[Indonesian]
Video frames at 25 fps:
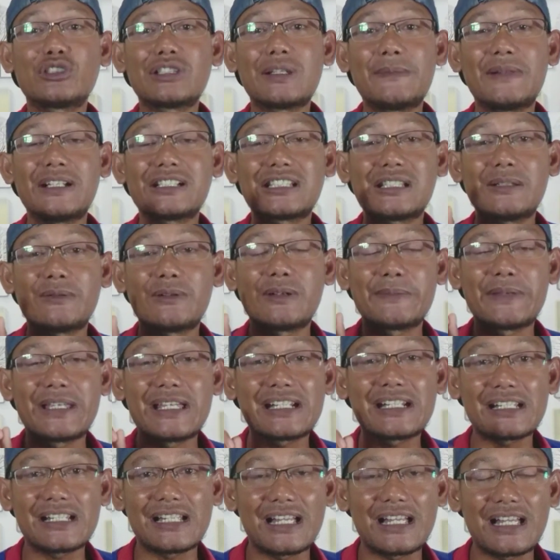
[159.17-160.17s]
sama-sama
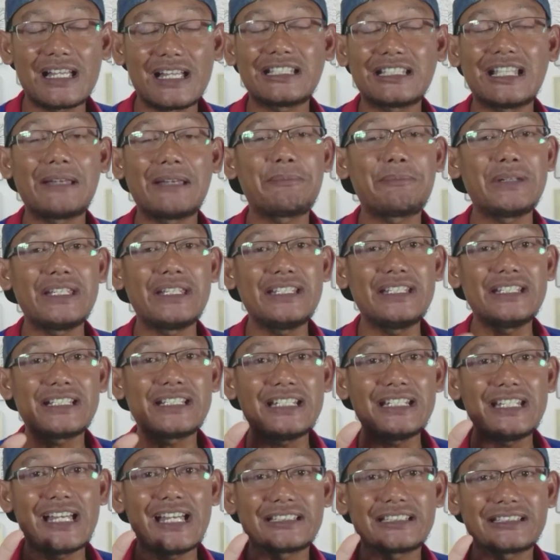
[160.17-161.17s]
merah Tapi
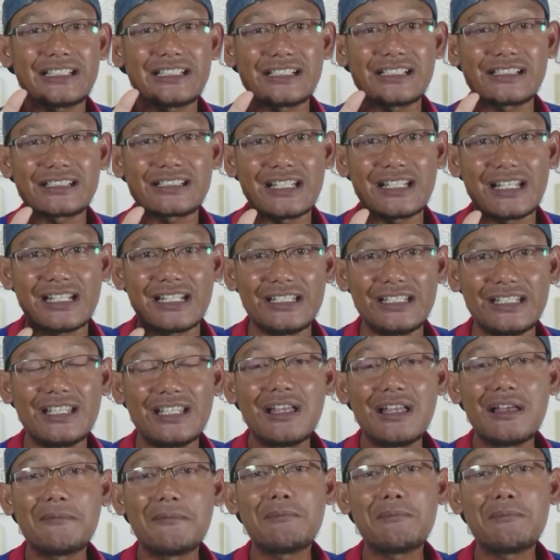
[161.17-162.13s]
ini kelihatan sekali